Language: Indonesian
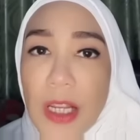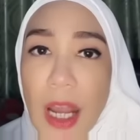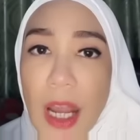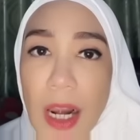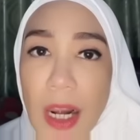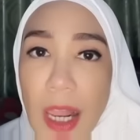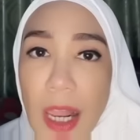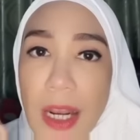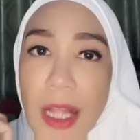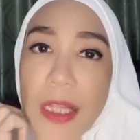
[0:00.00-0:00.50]

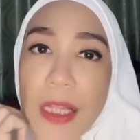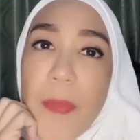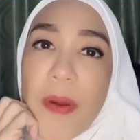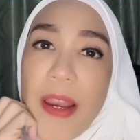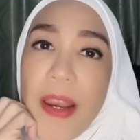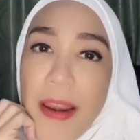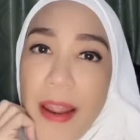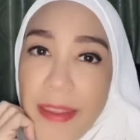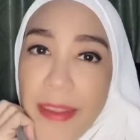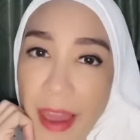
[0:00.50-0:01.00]
gala nanti pada
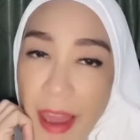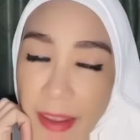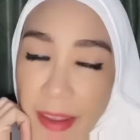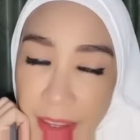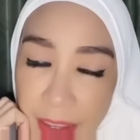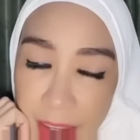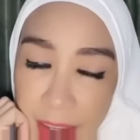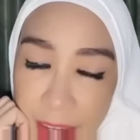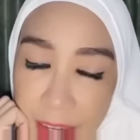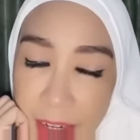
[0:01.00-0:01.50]

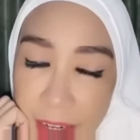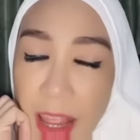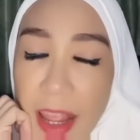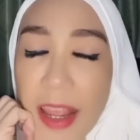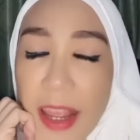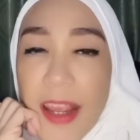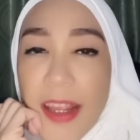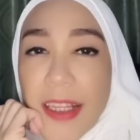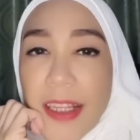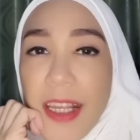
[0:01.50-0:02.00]
nanyain
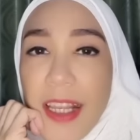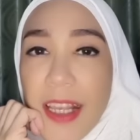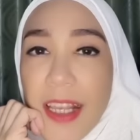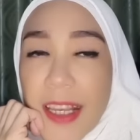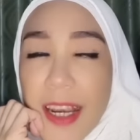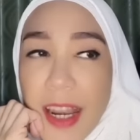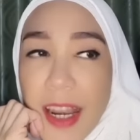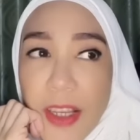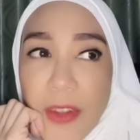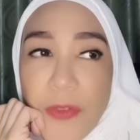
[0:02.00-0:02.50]

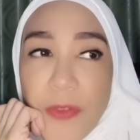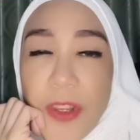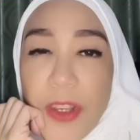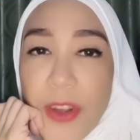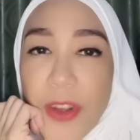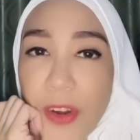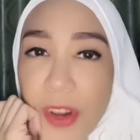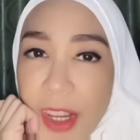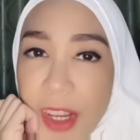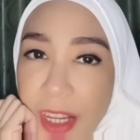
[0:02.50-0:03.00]
giliran di
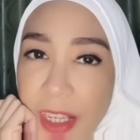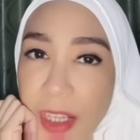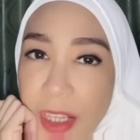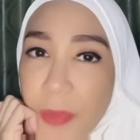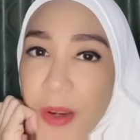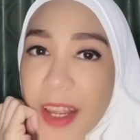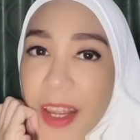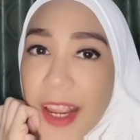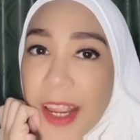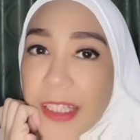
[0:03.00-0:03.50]
videoin
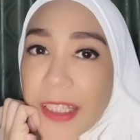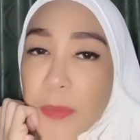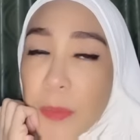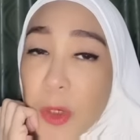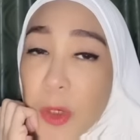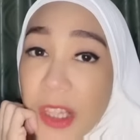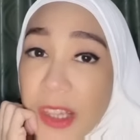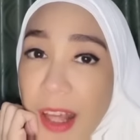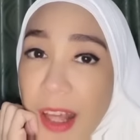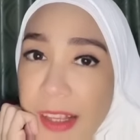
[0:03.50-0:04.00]
dibilang
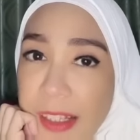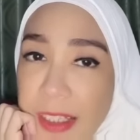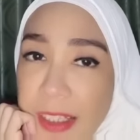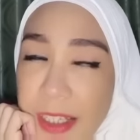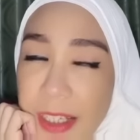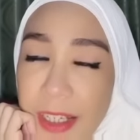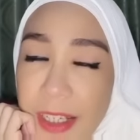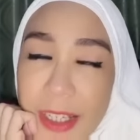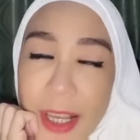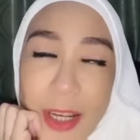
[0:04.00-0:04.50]

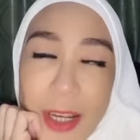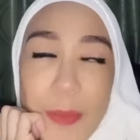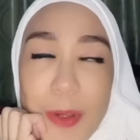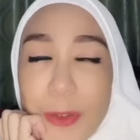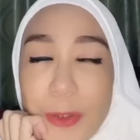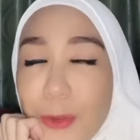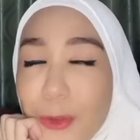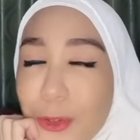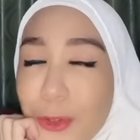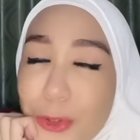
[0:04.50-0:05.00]
eksploitasi jadi
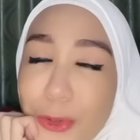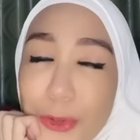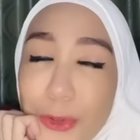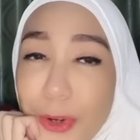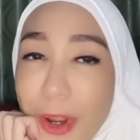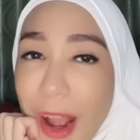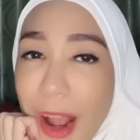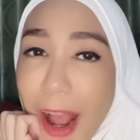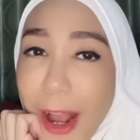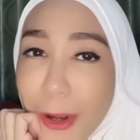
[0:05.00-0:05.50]
bingung
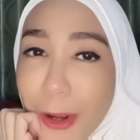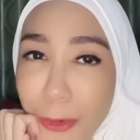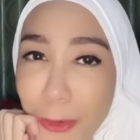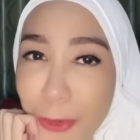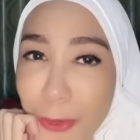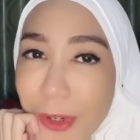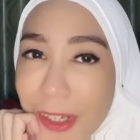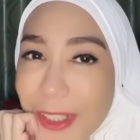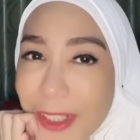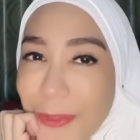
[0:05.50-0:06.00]
juga aku
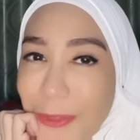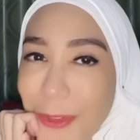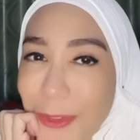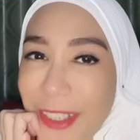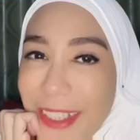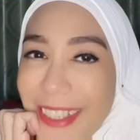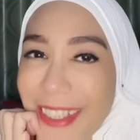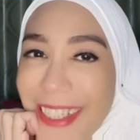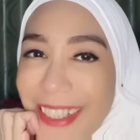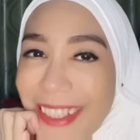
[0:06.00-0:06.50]
kata Fuji
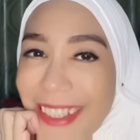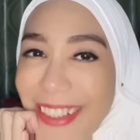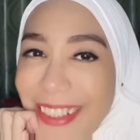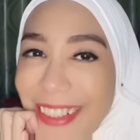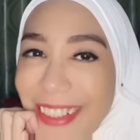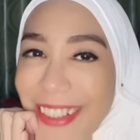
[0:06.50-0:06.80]
gitu